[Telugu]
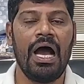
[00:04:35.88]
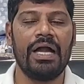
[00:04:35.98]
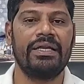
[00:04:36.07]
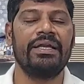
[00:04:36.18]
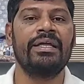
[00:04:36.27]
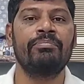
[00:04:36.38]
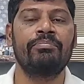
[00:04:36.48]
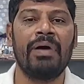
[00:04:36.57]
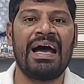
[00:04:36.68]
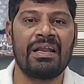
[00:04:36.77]
అట్ ఏ టైం
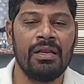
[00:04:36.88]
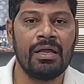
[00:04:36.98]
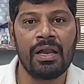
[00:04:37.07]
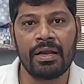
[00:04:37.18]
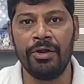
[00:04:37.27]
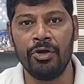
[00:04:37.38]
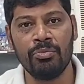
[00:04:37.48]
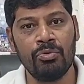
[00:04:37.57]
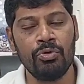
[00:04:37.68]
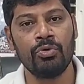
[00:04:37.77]
ప్యారల్గా రెండు
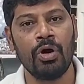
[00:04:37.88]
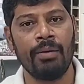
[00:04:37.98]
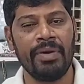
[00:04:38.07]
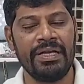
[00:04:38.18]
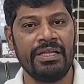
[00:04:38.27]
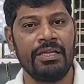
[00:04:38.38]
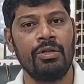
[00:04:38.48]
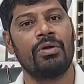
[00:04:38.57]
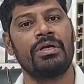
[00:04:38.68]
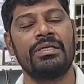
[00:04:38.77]
మూడు
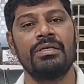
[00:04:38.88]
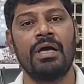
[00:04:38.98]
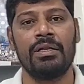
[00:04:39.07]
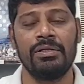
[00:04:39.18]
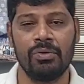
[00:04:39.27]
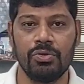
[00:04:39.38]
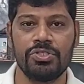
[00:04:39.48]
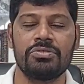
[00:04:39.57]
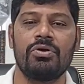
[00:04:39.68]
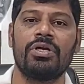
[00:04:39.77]
మెటీరియల్ ఒకటి ఆన్లైన్
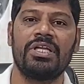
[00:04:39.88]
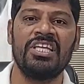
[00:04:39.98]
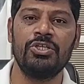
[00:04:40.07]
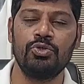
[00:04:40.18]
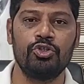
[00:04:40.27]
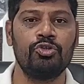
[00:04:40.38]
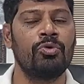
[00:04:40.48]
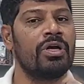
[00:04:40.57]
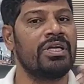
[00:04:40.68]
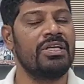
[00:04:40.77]
కోచింగ్ ఒకటి యూట్యూబ్
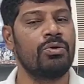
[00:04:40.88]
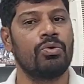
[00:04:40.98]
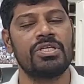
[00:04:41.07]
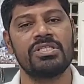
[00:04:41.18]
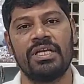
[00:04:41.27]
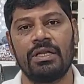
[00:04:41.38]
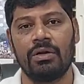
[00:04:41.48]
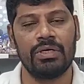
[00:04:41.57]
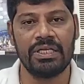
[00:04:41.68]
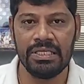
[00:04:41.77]
ఒకటి కోచింగ్ సెంటర్
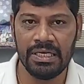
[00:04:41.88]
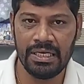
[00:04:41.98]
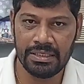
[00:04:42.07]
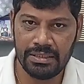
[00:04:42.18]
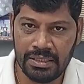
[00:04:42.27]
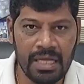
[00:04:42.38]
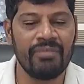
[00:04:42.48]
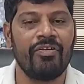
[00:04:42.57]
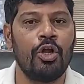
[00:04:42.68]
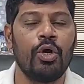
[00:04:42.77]
ఒకటి ఇలా
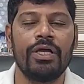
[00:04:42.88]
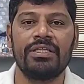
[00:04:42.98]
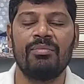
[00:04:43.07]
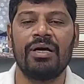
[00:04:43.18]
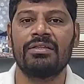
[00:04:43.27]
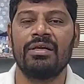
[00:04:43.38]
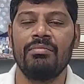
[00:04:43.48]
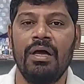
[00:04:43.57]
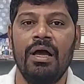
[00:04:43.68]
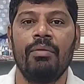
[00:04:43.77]
ఫాలో అయితే మాత్రం
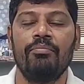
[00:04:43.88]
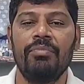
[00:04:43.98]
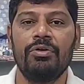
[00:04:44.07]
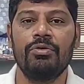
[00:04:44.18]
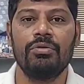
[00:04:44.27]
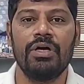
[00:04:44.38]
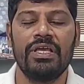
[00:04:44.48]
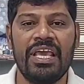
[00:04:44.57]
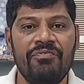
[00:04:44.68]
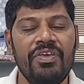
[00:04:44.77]
మీరు
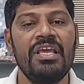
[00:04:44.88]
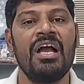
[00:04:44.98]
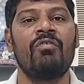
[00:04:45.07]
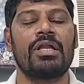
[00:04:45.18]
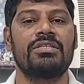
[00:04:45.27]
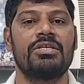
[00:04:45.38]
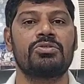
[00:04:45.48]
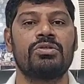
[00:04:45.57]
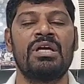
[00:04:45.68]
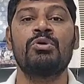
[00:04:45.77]
హెవీగా వర్క్
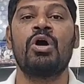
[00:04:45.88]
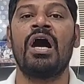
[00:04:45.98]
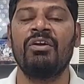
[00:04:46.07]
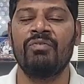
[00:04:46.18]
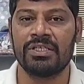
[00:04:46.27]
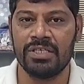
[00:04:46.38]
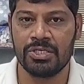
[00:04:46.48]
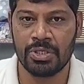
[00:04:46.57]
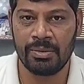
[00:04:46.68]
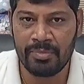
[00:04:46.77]
చేస్తున్నాము హార్డ్ వర్క్
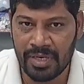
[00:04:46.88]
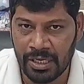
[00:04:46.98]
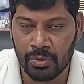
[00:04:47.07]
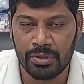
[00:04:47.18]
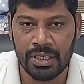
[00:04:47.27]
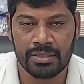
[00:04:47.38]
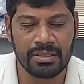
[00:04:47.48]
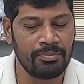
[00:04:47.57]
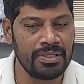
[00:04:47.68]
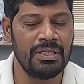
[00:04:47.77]
చేస్తున్నామని మీరు అనుకుంటారు
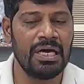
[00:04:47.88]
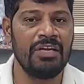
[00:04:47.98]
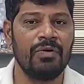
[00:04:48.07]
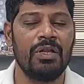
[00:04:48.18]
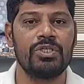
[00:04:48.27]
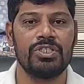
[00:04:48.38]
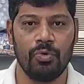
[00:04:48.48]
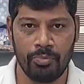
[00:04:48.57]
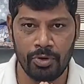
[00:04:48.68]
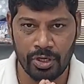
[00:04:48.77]
తప్ప దానివల్ల వచ్చే
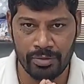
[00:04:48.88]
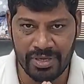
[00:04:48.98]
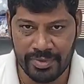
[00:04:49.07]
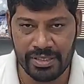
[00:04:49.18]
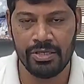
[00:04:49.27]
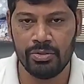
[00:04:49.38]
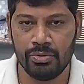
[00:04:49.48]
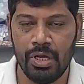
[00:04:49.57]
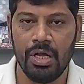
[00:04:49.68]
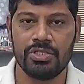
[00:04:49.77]
ఉపయోగం ఏమీ లేదు
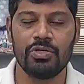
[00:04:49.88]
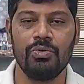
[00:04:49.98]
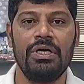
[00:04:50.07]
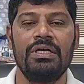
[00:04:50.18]
సో